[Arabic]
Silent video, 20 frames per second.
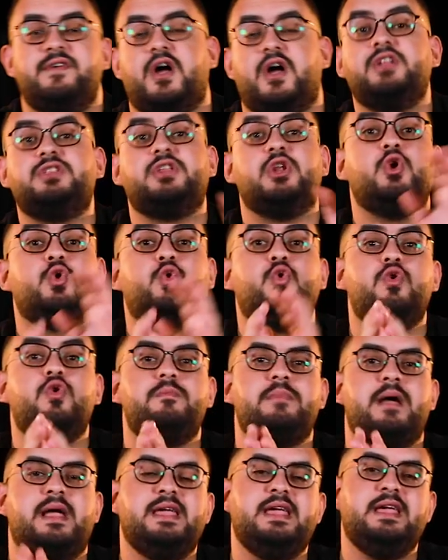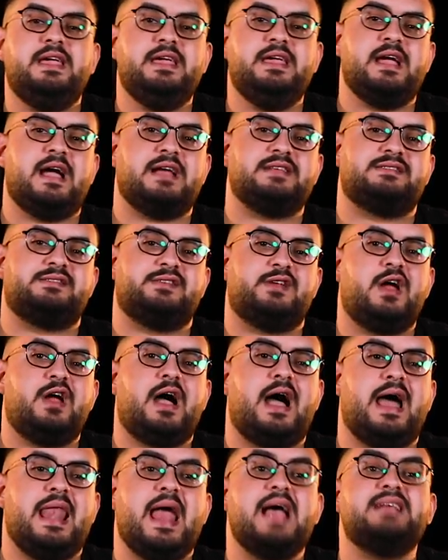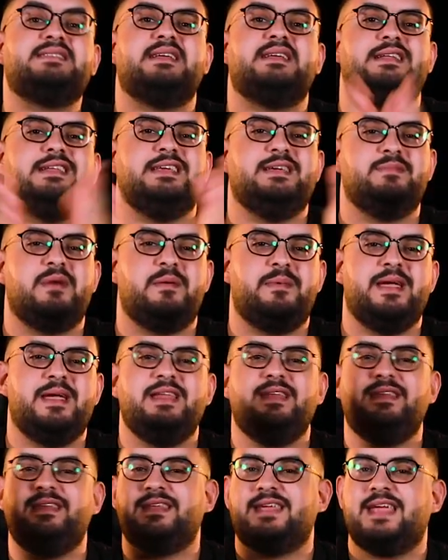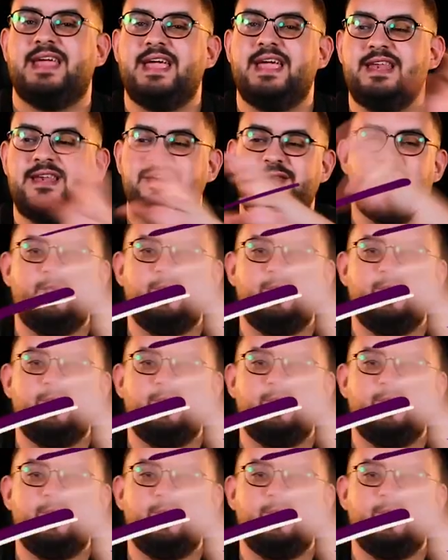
في خط الهجوم هيجي الصراع الازلي ما بين كين